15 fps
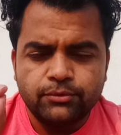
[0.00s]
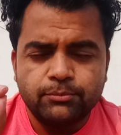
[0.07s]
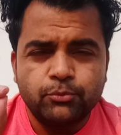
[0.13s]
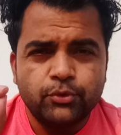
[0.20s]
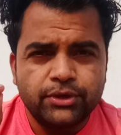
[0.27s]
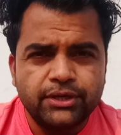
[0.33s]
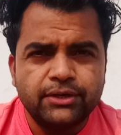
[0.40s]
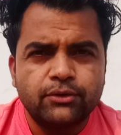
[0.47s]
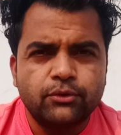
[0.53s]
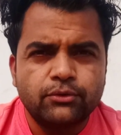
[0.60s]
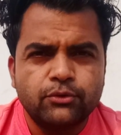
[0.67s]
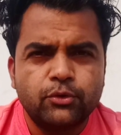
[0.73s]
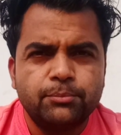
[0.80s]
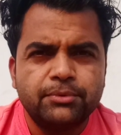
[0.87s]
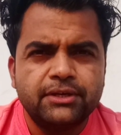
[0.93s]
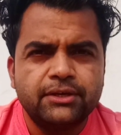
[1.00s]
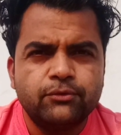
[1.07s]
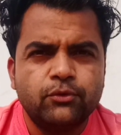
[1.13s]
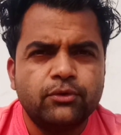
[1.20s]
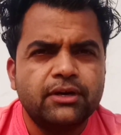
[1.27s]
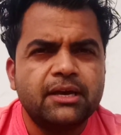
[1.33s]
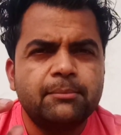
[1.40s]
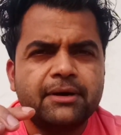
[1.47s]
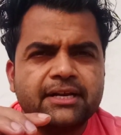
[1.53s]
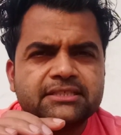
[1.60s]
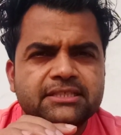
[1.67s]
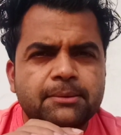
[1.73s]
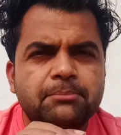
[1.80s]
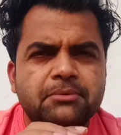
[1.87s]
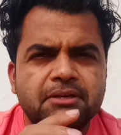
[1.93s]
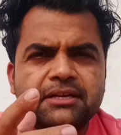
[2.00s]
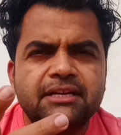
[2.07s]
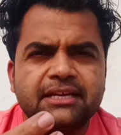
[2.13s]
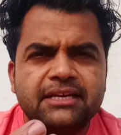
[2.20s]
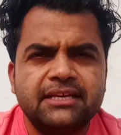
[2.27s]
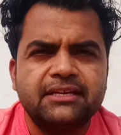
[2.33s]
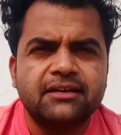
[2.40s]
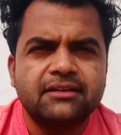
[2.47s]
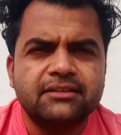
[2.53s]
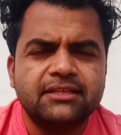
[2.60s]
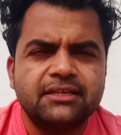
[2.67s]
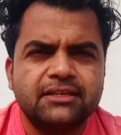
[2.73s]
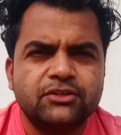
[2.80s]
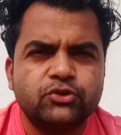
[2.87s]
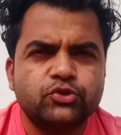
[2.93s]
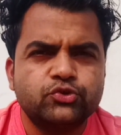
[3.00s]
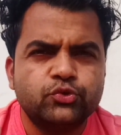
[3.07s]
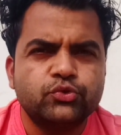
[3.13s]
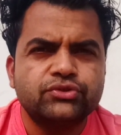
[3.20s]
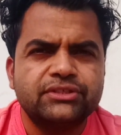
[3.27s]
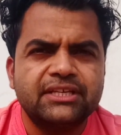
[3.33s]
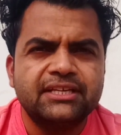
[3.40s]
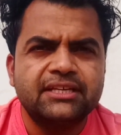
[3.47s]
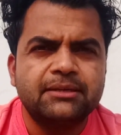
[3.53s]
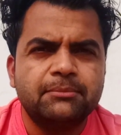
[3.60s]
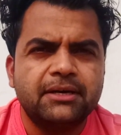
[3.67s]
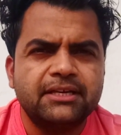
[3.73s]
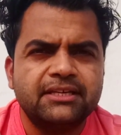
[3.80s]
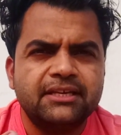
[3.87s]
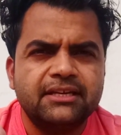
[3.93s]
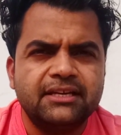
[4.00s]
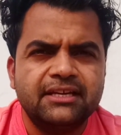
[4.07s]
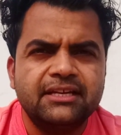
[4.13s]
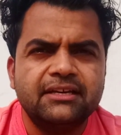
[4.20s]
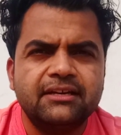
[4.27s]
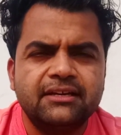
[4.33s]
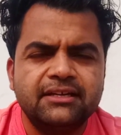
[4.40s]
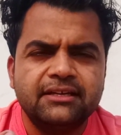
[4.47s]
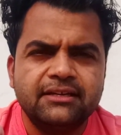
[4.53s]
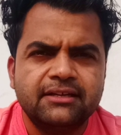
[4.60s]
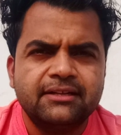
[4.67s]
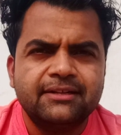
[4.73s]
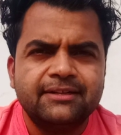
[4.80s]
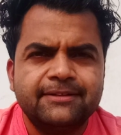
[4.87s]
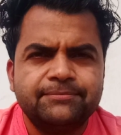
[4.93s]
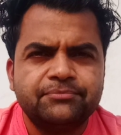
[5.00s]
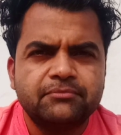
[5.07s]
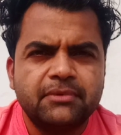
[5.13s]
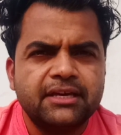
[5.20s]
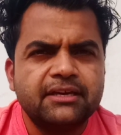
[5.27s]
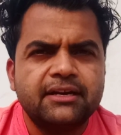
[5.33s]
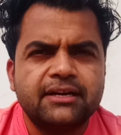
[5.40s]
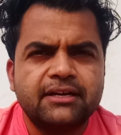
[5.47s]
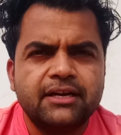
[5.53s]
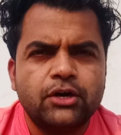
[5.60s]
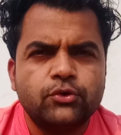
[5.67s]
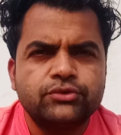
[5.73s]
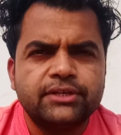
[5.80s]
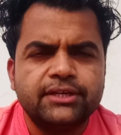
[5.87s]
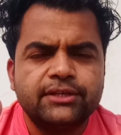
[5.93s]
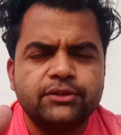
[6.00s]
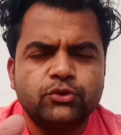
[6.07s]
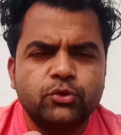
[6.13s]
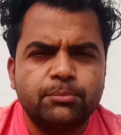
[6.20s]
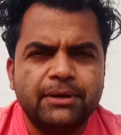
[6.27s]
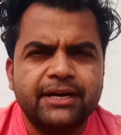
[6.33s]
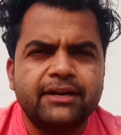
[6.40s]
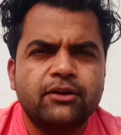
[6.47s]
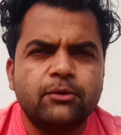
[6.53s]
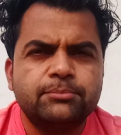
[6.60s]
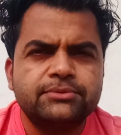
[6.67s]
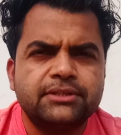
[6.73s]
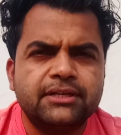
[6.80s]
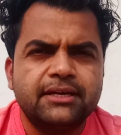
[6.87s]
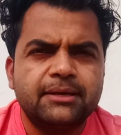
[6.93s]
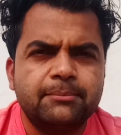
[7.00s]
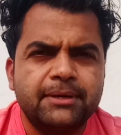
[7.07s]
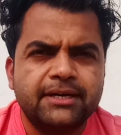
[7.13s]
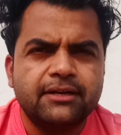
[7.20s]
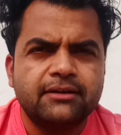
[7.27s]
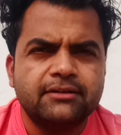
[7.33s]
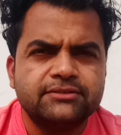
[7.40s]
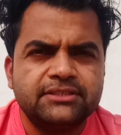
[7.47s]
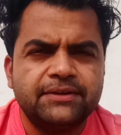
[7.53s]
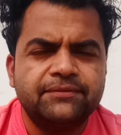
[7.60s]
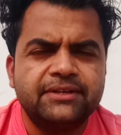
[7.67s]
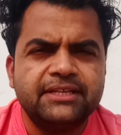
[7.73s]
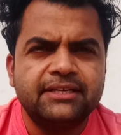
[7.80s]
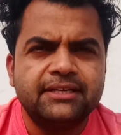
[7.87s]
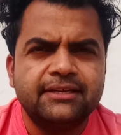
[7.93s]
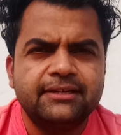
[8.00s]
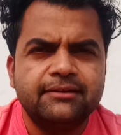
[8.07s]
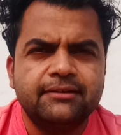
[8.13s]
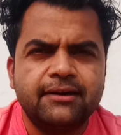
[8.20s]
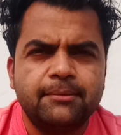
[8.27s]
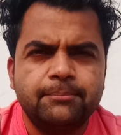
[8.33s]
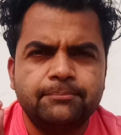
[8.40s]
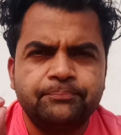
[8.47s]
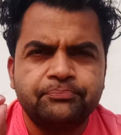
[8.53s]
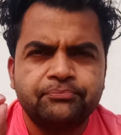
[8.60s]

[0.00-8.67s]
बुकिंग डॉट कॉम की वो कई बार एक्सेप्ट नहीं करते तो सोचते हैं कि भाई ये इलीगली माइग्रेट ना हो जाए तो बेटर ऑप्शन है बेटर सेफ्टी के लिए आप